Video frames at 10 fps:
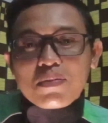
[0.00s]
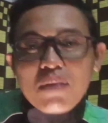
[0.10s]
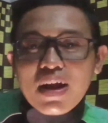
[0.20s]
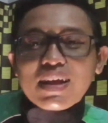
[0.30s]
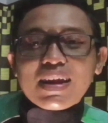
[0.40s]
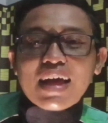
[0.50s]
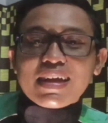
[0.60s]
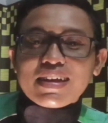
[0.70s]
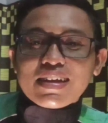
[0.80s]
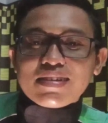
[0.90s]
balik
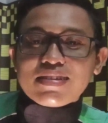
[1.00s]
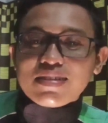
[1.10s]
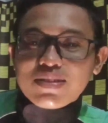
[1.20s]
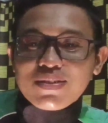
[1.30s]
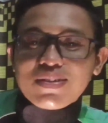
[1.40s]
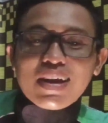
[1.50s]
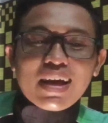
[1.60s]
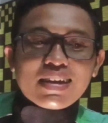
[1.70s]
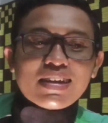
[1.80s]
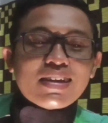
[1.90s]
lagi guys turun
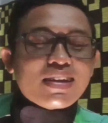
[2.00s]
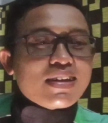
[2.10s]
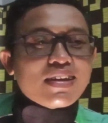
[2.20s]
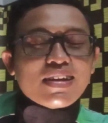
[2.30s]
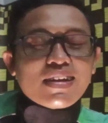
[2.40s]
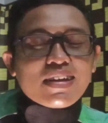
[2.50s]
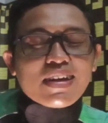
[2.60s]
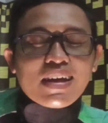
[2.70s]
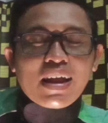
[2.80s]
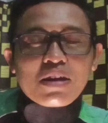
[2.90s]
lagi
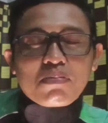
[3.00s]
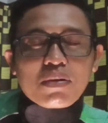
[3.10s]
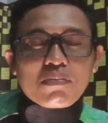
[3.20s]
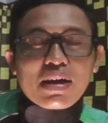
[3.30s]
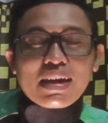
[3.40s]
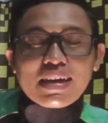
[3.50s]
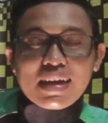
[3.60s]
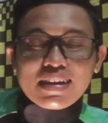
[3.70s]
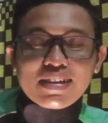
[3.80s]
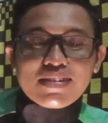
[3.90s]
kayak
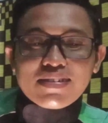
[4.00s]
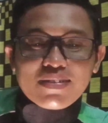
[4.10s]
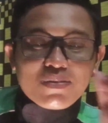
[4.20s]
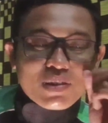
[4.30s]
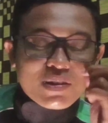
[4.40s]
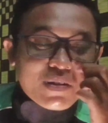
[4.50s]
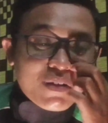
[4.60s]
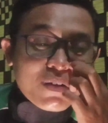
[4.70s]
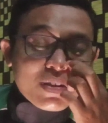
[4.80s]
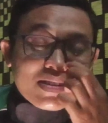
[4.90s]
dipermainkan gitu
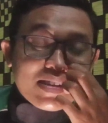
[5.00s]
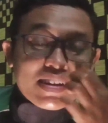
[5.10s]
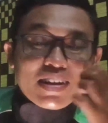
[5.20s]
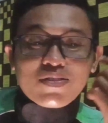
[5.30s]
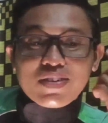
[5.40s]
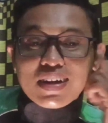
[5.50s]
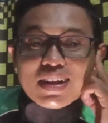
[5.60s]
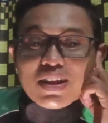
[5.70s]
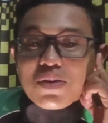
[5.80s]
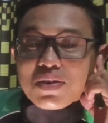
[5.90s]
psikologisnya driver
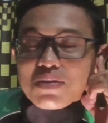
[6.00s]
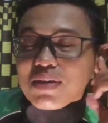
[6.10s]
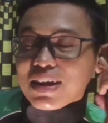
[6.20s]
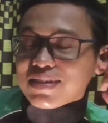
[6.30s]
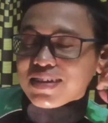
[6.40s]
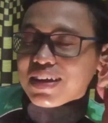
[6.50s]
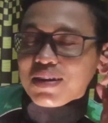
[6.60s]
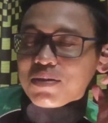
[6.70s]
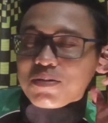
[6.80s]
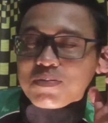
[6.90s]
nggak tahu gimana
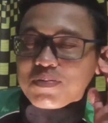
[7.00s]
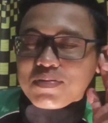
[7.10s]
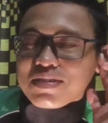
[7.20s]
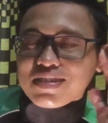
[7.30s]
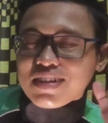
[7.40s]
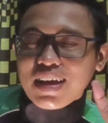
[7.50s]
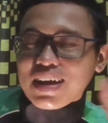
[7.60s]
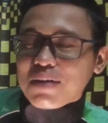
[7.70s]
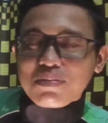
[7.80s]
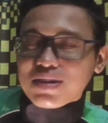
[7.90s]
saya saya
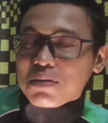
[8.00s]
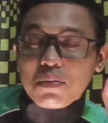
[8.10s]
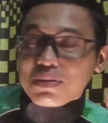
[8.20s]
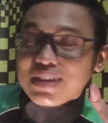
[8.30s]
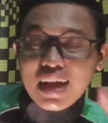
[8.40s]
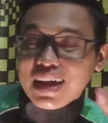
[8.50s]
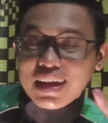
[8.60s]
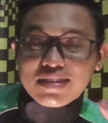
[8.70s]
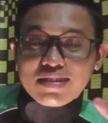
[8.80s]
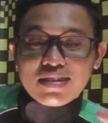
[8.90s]
nggak bisa
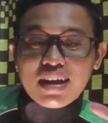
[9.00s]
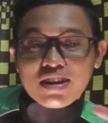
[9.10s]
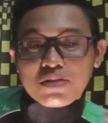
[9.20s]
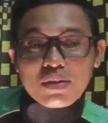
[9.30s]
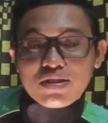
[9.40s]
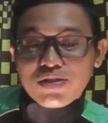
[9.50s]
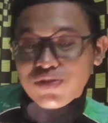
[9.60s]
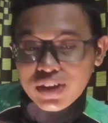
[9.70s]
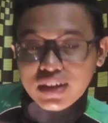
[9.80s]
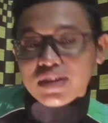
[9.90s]
memecahkan secara
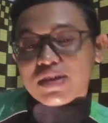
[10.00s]
spesifik